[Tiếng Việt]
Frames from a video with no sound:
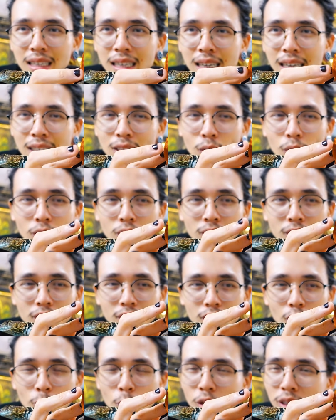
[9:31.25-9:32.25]
Thì cái chỗ
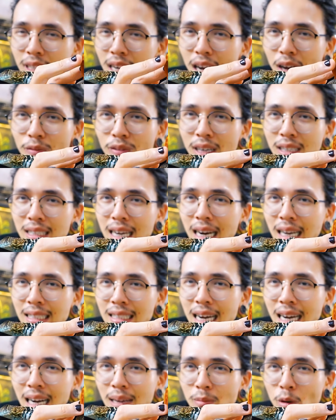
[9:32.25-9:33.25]
có mỗi riêng cái phần dẹt
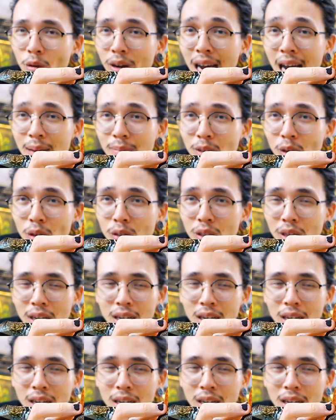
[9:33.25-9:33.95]
hẳn ra này màu cam thôi,